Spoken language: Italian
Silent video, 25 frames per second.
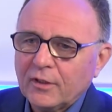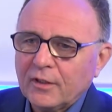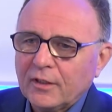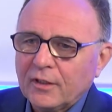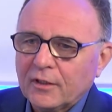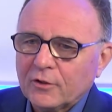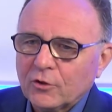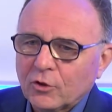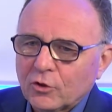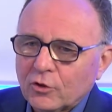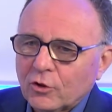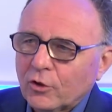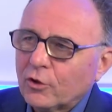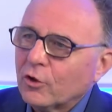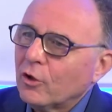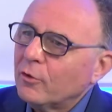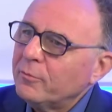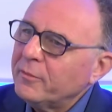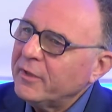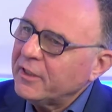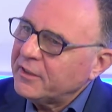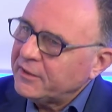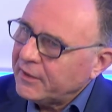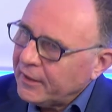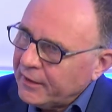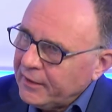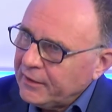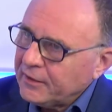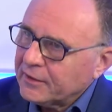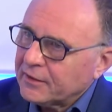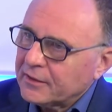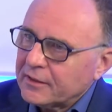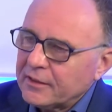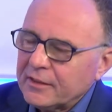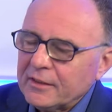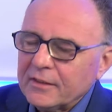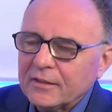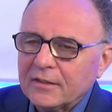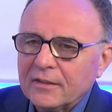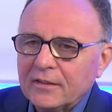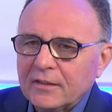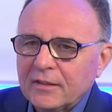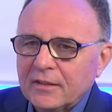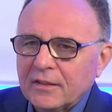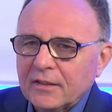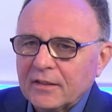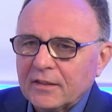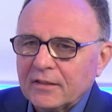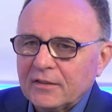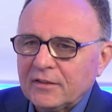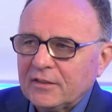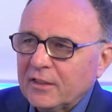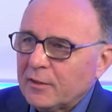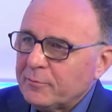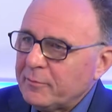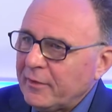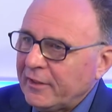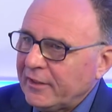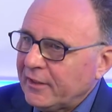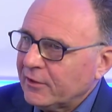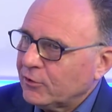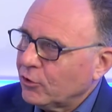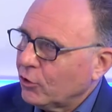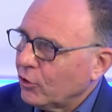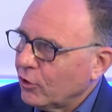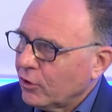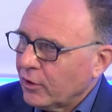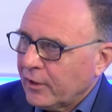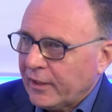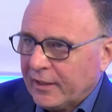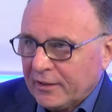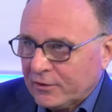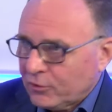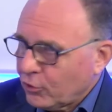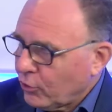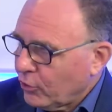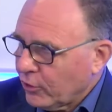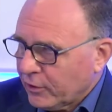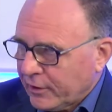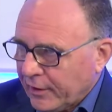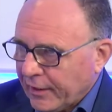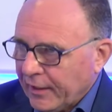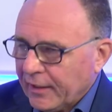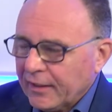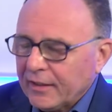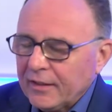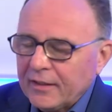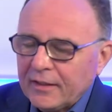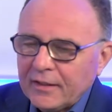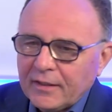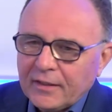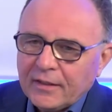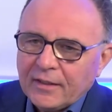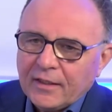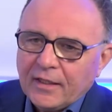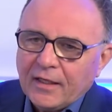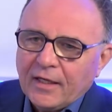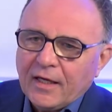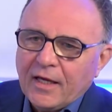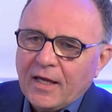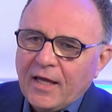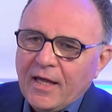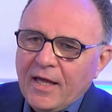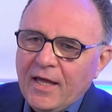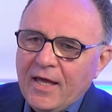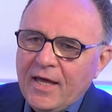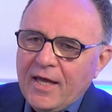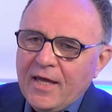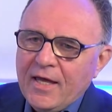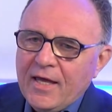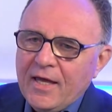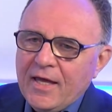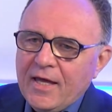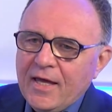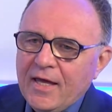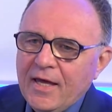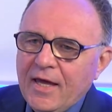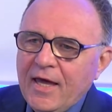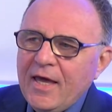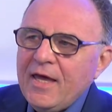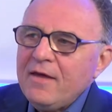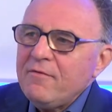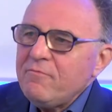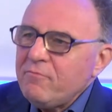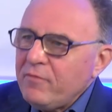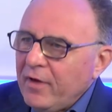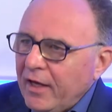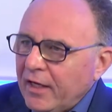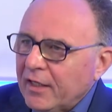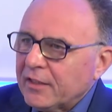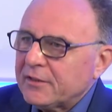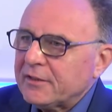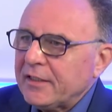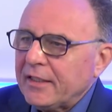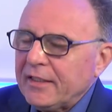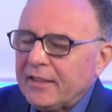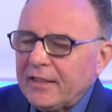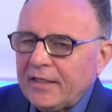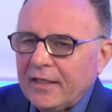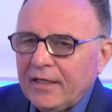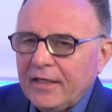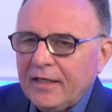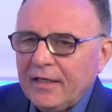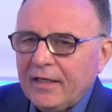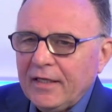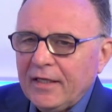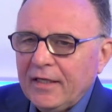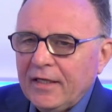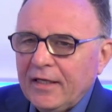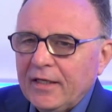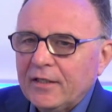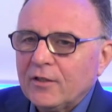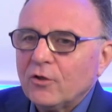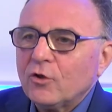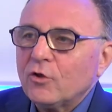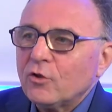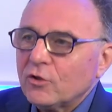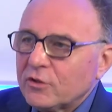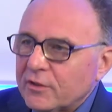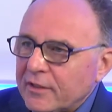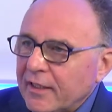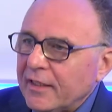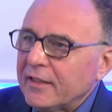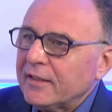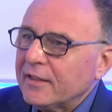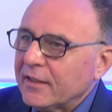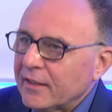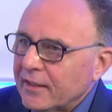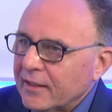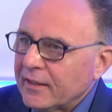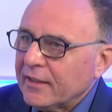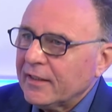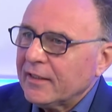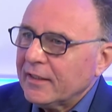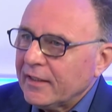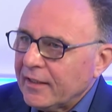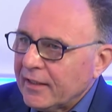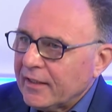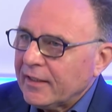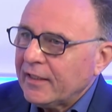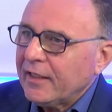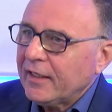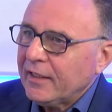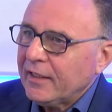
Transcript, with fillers: dottori commercialisti generalmente sono, che sono tre. E invece non è stato e, rinnovato. E invece, eh, nonostante le, le